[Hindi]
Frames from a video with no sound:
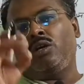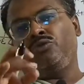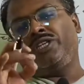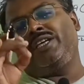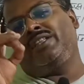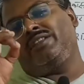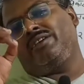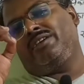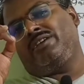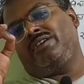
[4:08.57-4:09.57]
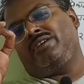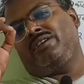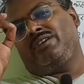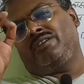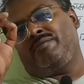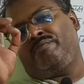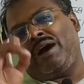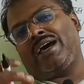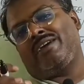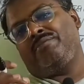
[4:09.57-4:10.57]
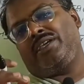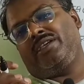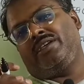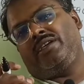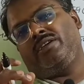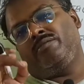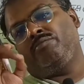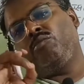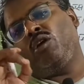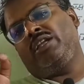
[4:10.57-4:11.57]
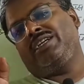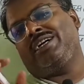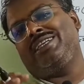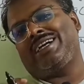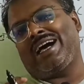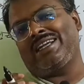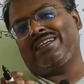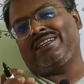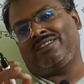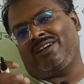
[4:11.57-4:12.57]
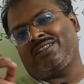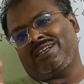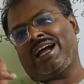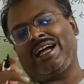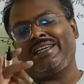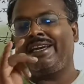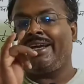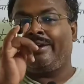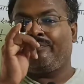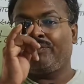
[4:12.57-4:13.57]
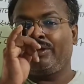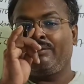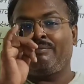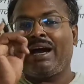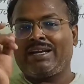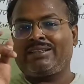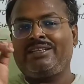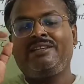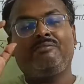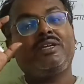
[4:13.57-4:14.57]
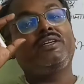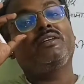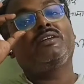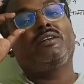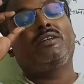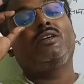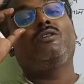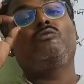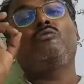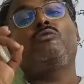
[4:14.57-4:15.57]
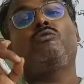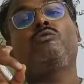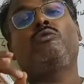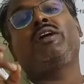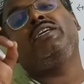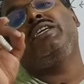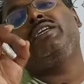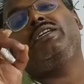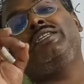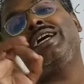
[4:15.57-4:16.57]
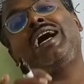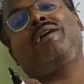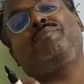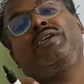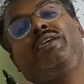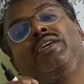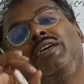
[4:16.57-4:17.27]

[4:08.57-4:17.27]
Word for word: अनुच्छेद बारह में मौलिक अधिकार के तहत कहा गया है भाग तीन में वही यहाँ पे